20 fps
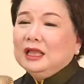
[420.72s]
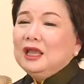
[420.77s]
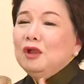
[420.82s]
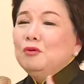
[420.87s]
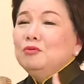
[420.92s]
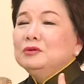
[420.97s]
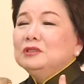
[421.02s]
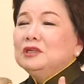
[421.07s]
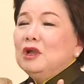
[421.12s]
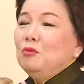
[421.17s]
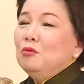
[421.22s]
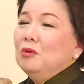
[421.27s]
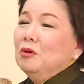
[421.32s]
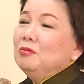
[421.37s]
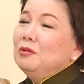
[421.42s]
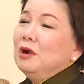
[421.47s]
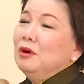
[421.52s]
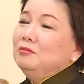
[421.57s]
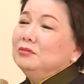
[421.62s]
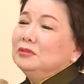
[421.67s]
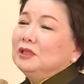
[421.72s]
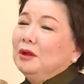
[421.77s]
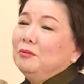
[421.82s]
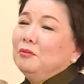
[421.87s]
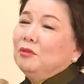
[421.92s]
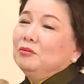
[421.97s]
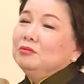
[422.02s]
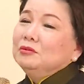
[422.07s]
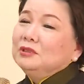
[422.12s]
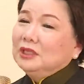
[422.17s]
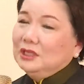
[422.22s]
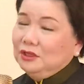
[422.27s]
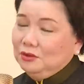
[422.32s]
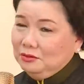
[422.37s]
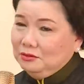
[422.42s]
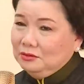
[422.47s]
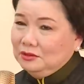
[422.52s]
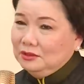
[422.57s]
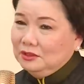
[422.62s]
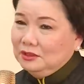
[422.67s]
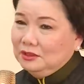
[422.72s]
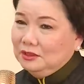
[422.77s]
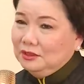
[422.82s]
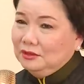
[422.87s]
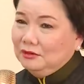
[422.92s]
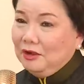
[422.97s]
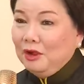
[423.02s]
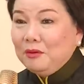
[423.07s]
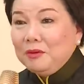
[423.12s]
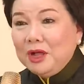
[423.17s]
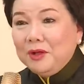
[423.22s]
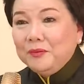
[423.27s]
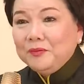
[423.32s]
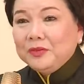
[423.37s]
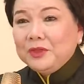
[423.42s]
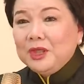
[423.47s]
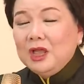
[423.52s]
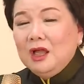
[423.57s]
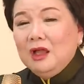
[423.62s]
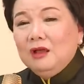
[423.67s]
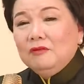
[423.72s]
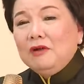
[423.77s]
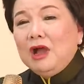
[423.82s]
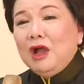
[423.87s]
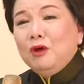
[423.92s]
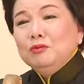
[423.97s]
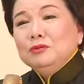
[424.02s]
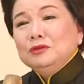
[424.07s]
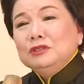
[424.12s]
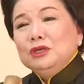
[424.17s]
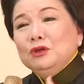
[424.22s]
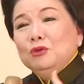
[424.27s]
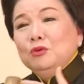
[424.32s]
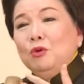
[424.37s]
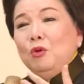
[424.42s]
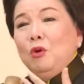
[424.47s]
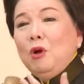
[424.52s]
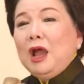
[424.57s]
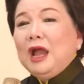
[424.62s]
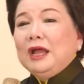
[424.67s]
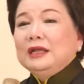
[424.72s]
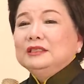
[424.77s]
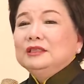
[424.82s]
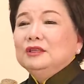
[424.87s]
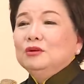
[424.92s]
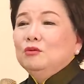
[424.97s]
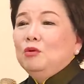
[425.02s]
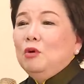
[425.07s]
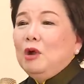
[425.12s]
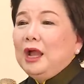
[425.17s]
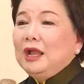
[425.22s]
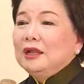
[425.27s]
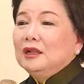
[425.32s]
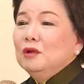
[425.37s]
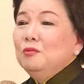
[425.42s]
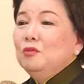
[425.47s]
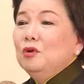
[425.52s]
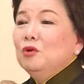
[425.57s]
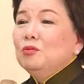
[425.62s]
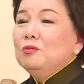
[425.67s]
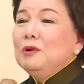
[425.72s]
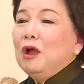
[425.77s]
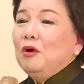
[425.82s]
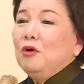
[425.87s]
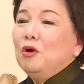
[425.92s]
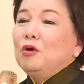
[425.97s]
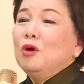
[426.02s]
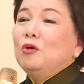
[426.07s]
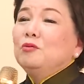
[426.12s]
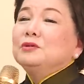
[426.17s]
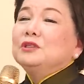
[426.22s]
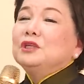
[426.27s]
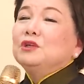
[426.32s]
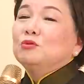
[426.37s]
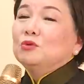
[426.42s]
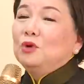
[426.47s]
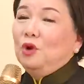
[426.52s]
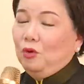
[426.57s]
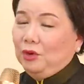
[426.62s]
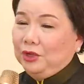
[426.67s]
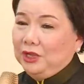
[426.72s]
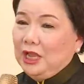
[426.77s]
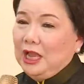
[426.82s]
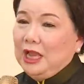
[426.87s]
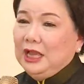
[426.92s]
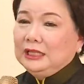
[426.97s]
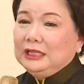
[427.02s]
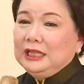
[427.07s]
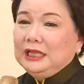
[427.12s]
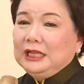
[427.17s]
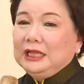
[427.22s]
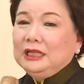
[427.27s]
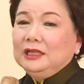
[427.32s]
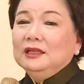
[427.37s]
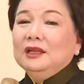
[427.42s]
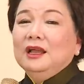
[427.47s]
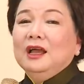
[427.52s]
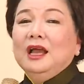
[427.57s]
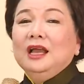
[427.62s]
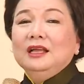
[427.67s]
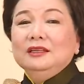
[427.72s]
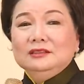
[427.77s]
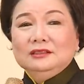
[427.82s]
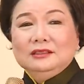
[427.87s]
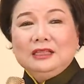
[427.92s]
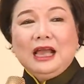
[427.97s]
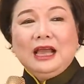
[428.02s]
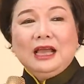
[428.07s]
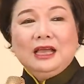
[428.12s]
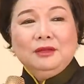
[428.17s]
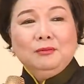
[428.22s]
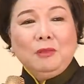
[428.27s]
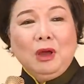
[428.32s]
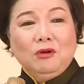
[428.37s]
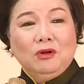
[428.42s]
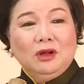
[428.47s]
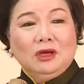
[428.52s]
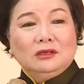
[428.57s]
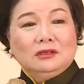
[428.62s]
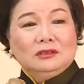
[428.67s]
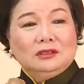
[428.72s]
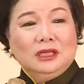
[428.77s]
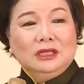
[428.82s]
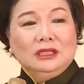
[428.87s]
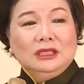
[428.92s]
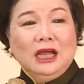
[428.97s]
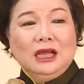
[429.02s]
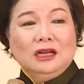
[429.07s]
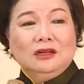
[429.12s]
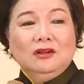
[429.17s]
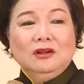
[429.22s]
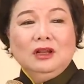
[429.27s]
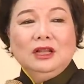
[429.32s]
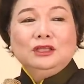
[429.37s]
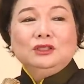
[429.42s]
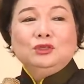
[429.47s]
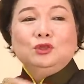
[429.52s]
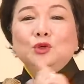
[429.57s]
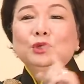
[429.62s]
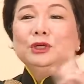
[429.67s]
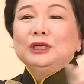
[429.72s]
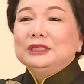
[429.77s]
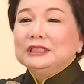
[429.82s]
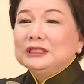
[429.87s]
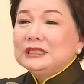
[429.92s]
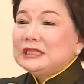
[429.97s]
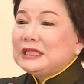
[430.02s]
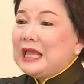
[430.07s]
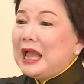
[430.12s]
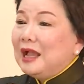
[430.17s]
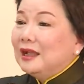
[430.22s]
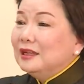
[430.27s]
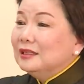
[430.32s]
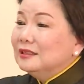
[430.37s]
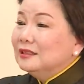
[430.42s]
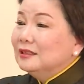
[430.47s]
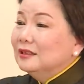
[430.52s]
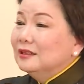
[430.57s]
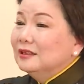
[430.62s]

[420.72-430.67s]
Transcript: cái ông chồng ông âm thầm ông chịu, phải không ạ? Và ông chịu hoài đó, mà lúc nào ông không chịu nổi thì cái hình thái bạo lực tinh thần nó lại chuyển sang